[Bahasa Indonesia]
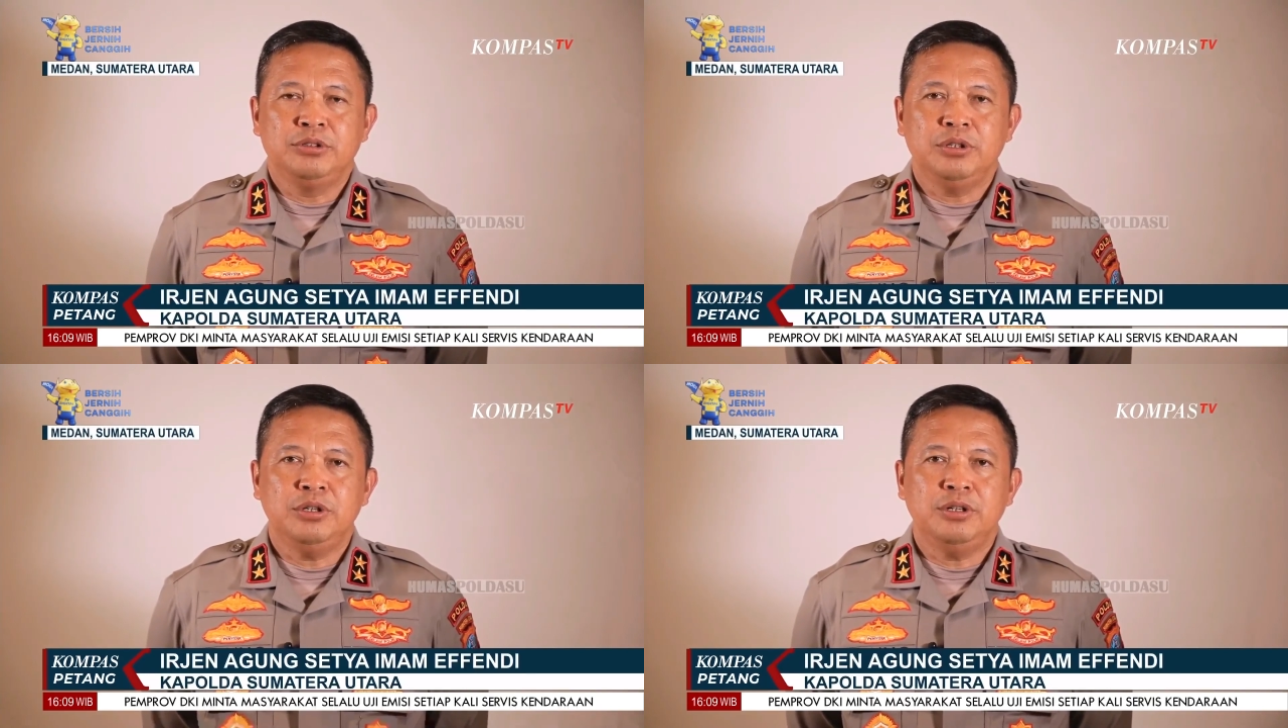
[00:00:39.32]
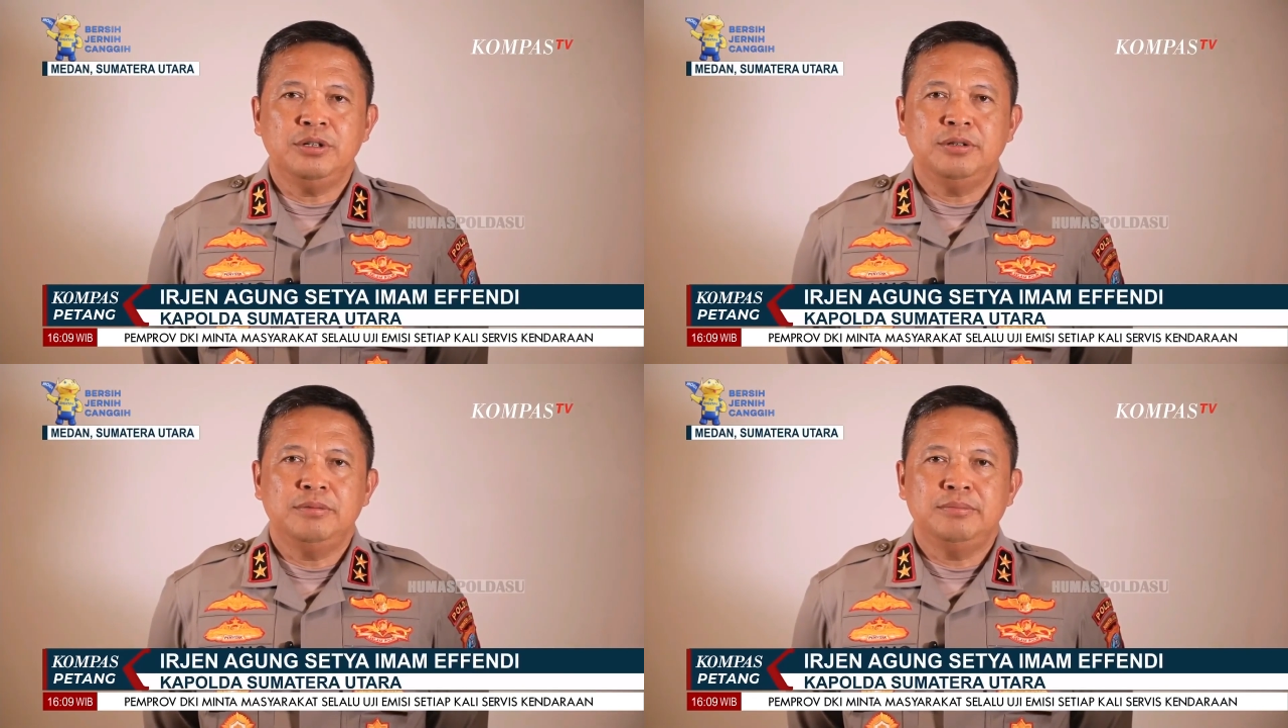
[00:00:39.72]

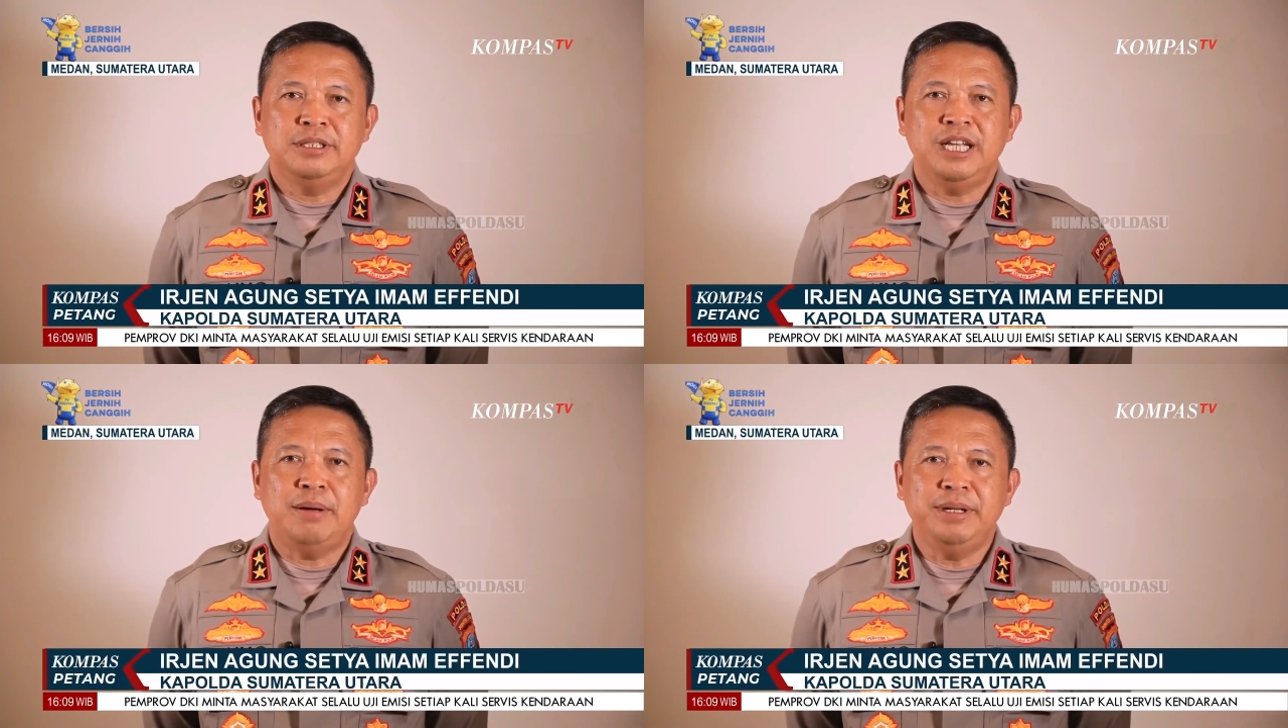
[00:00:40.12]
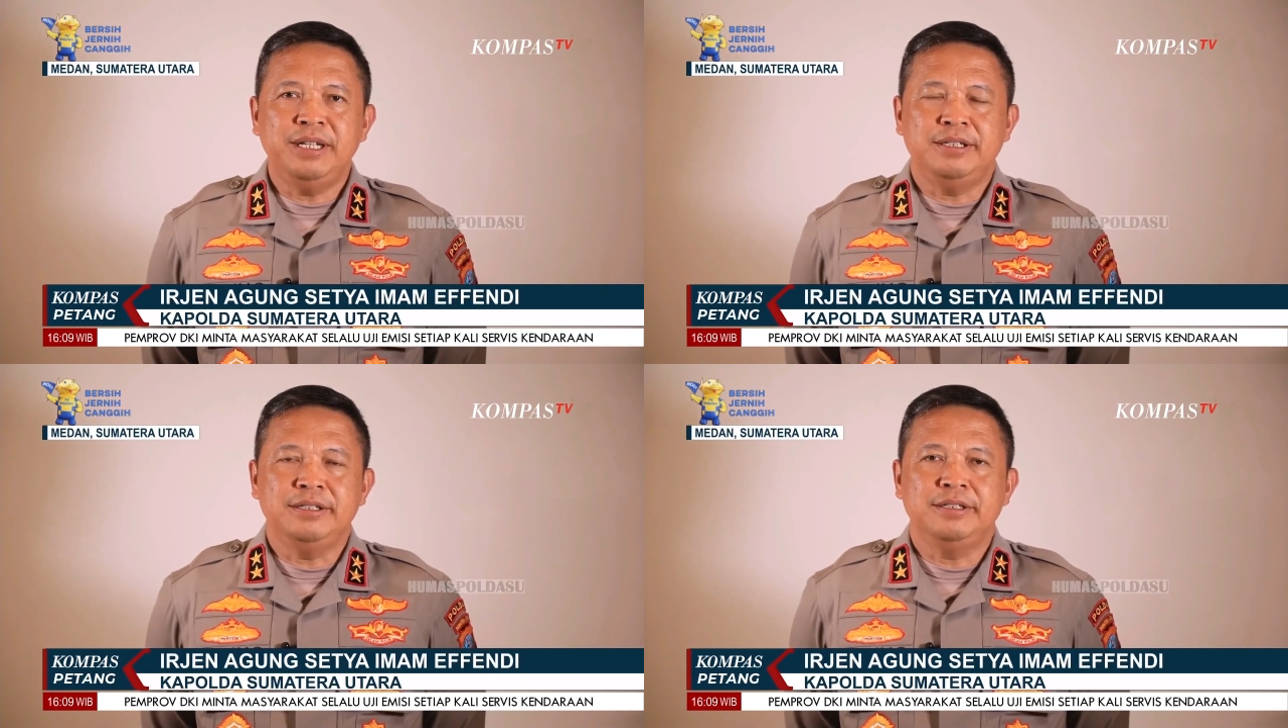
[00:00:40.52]
untuk
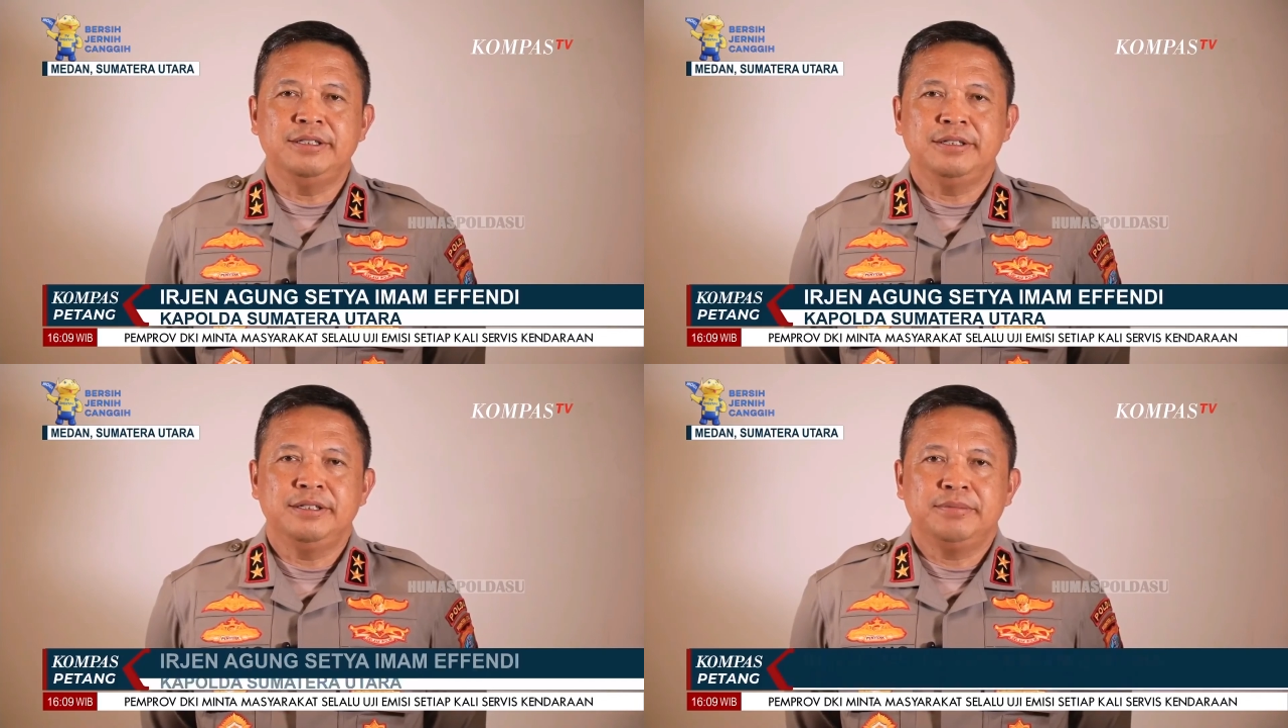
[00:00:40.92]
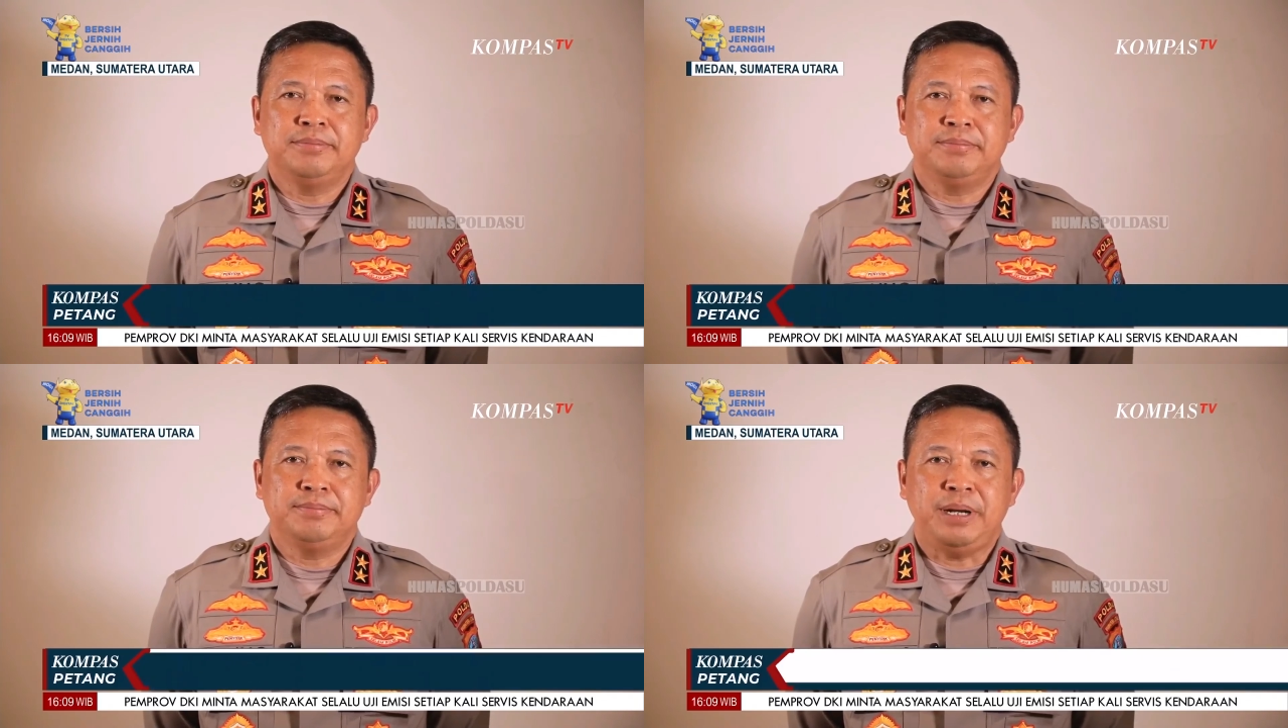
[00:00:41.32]
menjamin
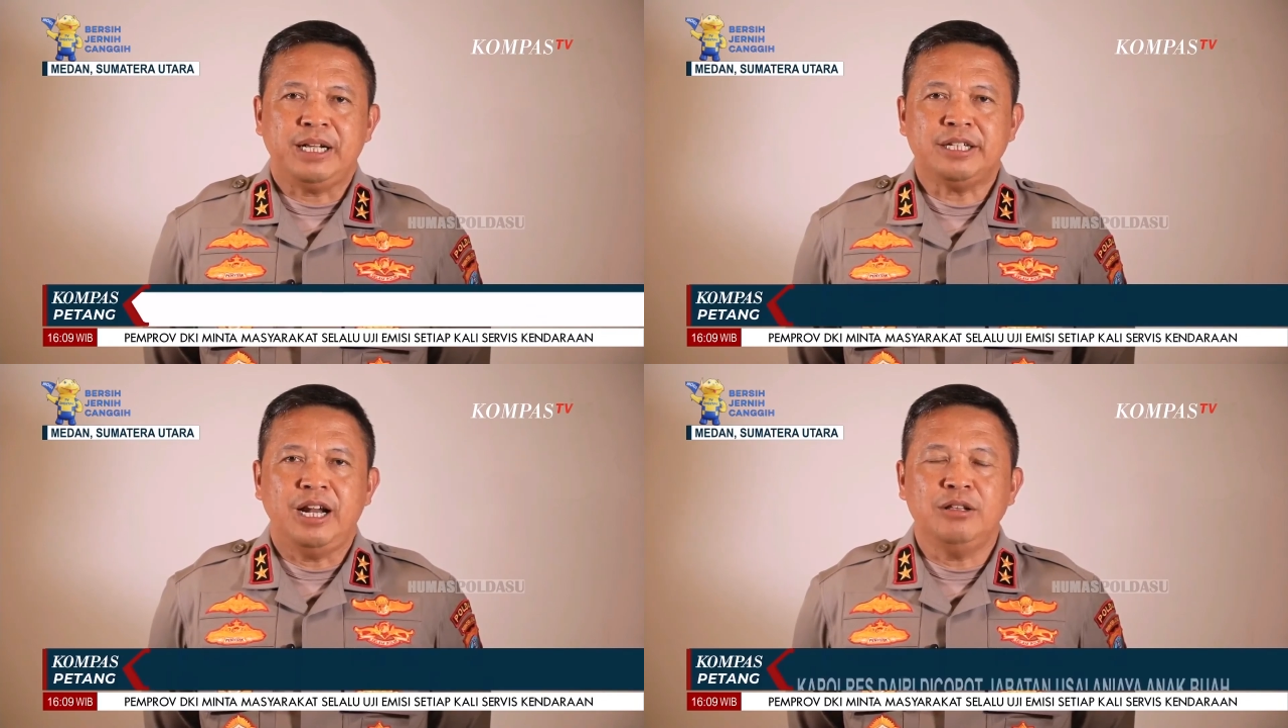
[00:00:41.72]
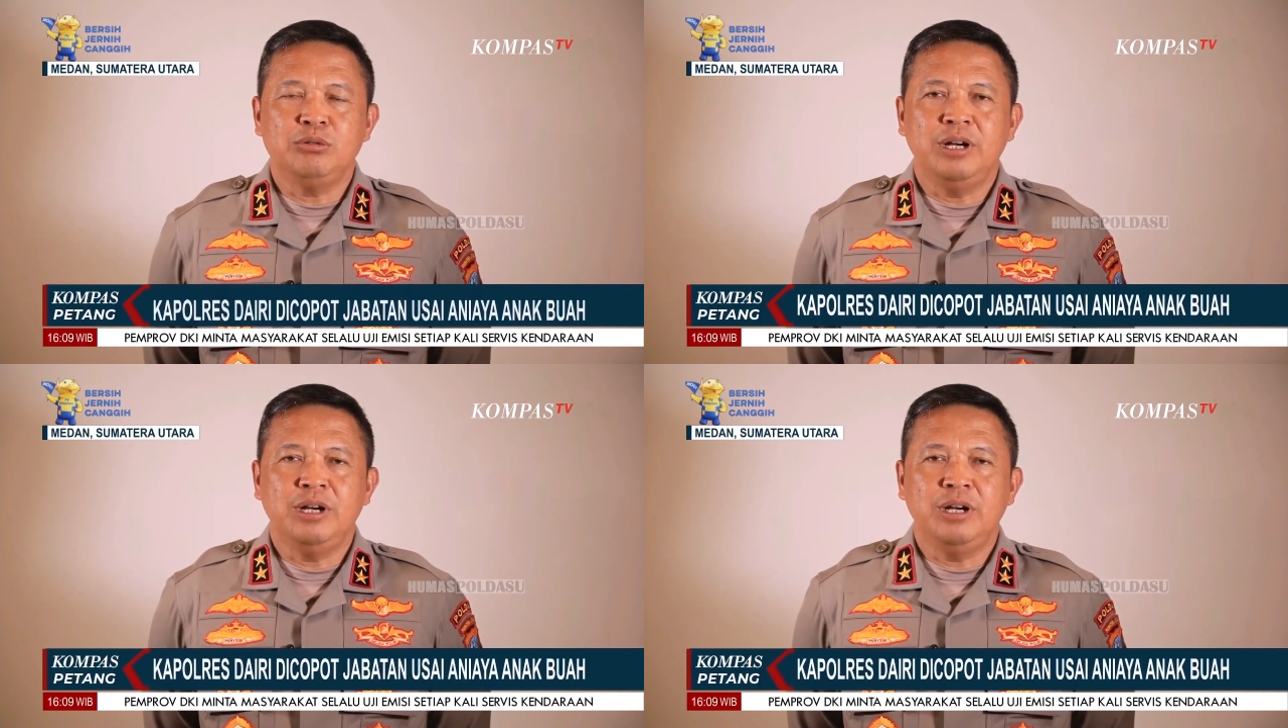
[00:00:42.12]
pelaksanaan